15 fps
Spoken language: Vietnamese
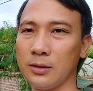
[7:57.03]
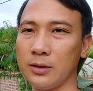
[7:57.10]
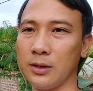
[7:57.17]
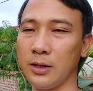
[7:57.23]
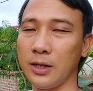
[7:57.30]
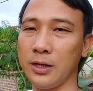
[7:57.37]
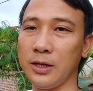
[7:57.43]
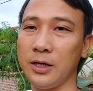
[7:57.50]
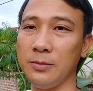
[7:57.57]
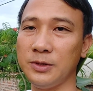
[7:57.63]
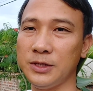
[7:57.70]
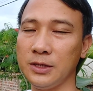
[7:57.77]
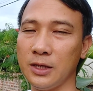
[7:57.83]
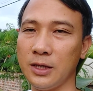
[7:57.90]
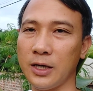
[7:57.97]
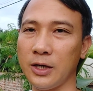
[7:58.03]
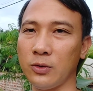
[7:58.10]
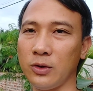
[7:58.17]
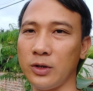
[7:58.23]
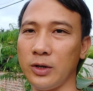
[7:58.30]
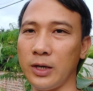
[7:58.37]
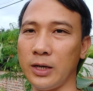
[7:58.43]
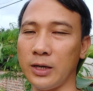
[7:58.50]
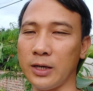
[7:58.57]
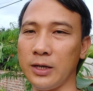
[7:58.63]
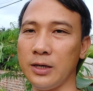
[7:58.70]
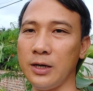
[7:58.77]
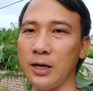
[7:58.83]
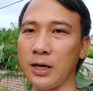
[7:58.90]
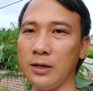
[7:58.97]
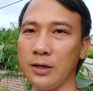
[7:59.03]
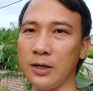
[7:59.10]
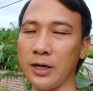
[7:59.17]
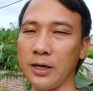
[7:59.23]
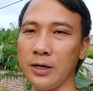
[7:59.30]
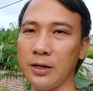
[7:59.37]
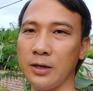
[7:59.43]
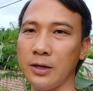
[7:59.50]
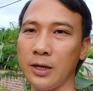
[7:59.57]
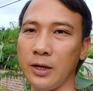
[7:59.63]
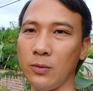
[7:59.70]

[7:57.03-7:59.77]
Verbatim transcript: cái cây kim xương hay còn gọi là cây gà đực này để